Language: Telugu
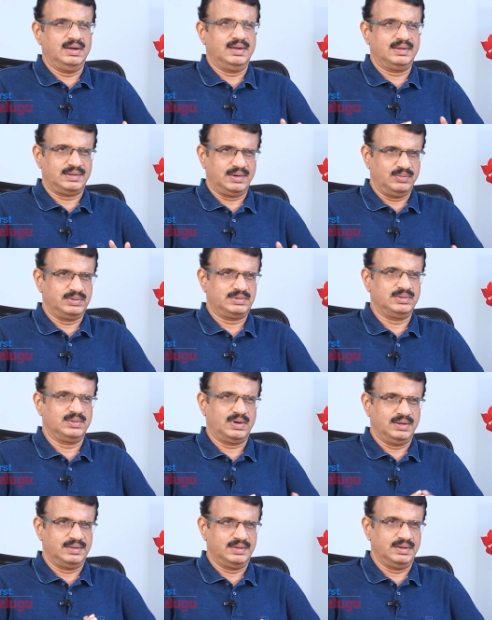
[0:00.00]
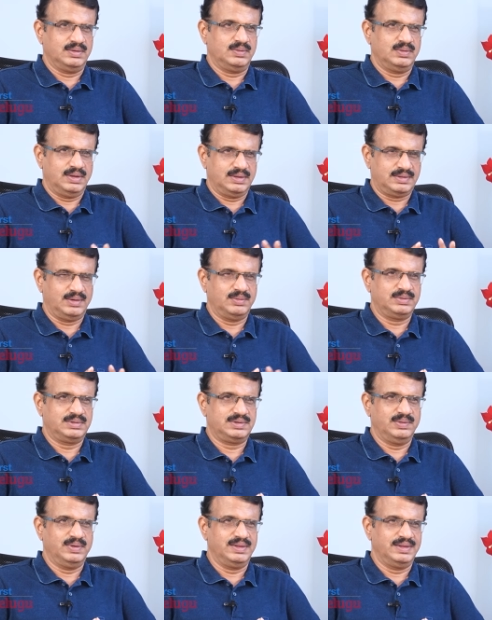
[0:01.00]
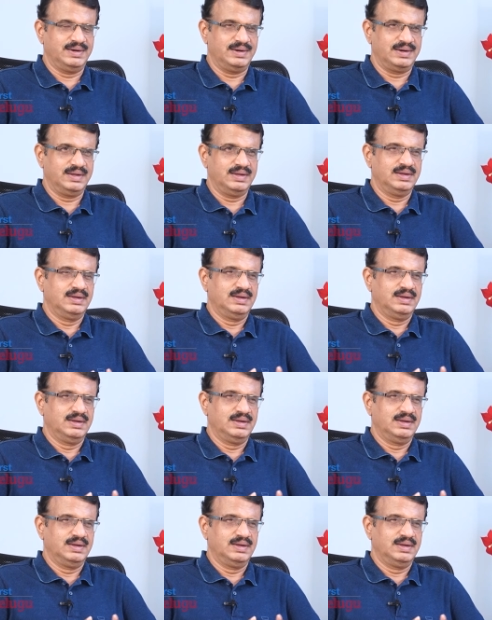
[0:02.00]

అసలు విషయం రాశారు అసలు విషయం ఏంటంటే